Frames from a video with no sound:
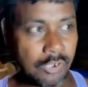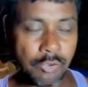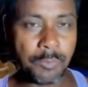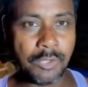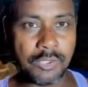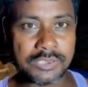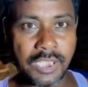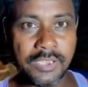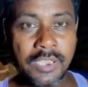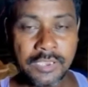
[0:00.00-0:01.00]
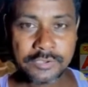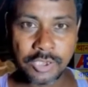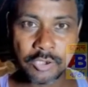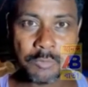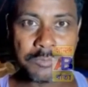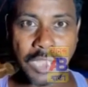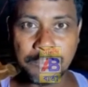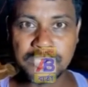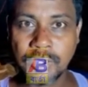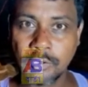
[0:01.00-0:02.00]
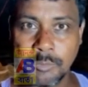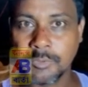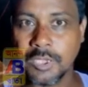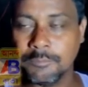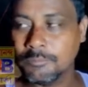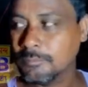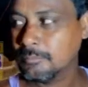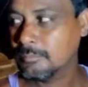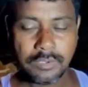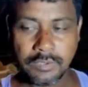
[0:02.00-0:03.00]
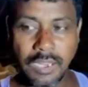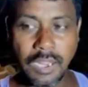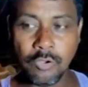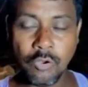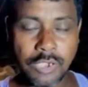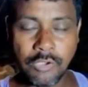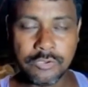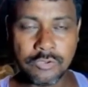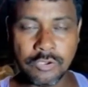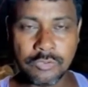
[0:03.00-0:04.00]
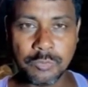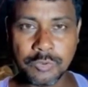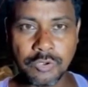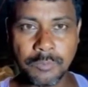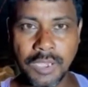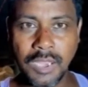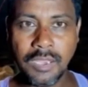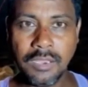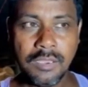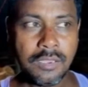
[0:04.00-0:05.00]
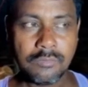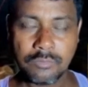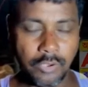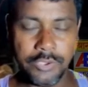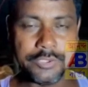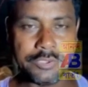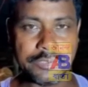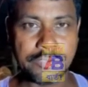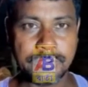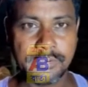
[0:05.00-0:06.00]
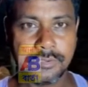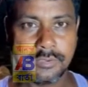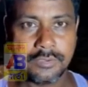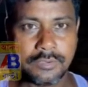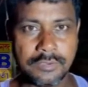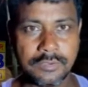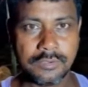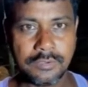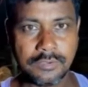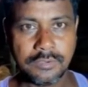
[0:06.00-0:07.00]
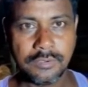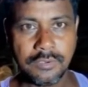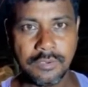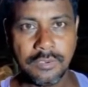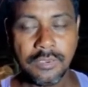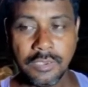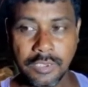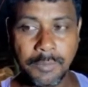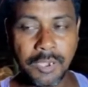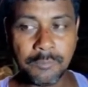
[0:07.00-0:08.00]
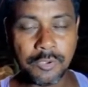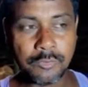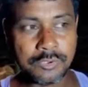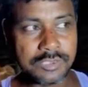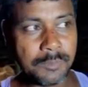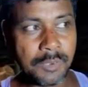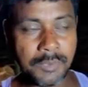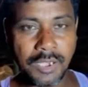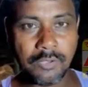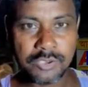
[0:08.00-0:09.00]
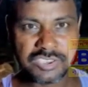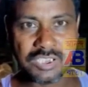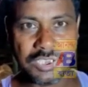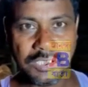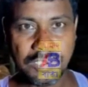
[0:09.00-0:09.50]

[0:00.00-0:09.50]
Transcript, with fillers: খাটও পাওয়া যায় যেরকম দাম সেরকম কম না লকডাউনের জন্য দু বছর মেলা হয়নি তো এবার কি মনে করছেন এবার মনে করছি এবার মেলা হচ্ছে